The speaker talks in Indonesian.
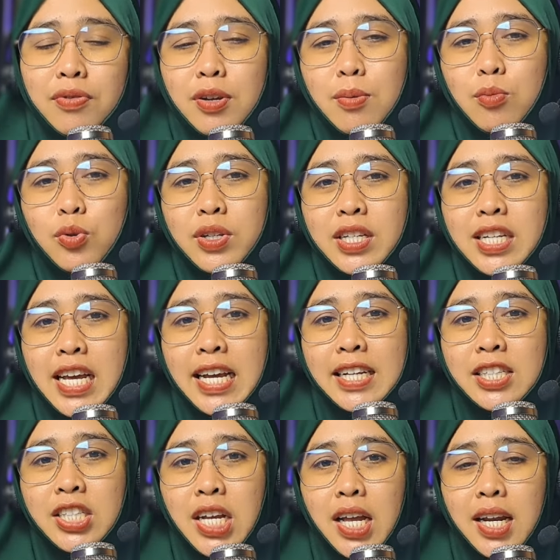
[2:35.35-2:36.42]

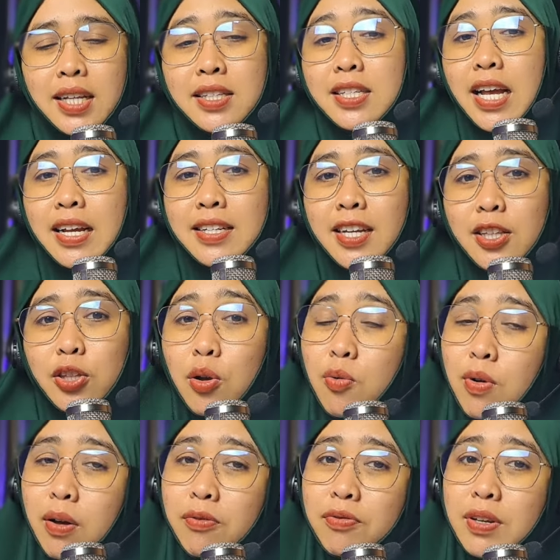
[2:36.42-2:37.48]
kemudian syarat sahnya
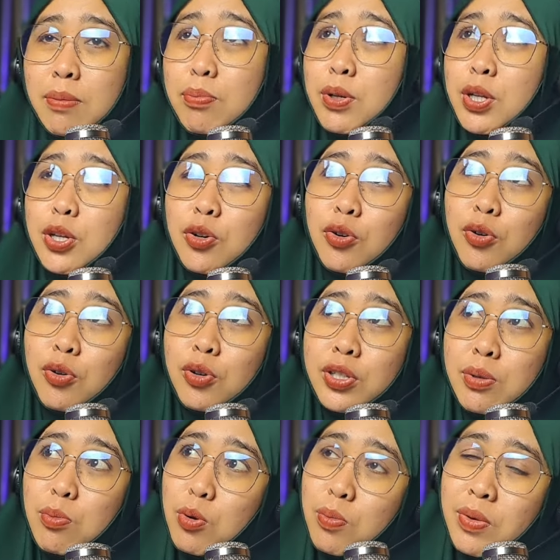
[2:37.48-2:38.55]
tawaf di video
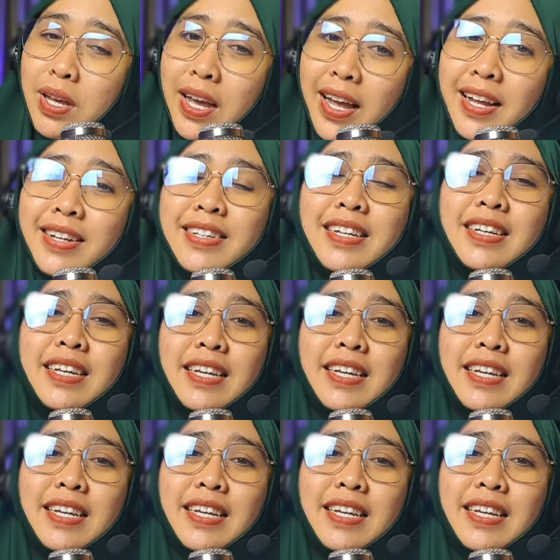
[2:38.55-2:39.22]
sebelumnya,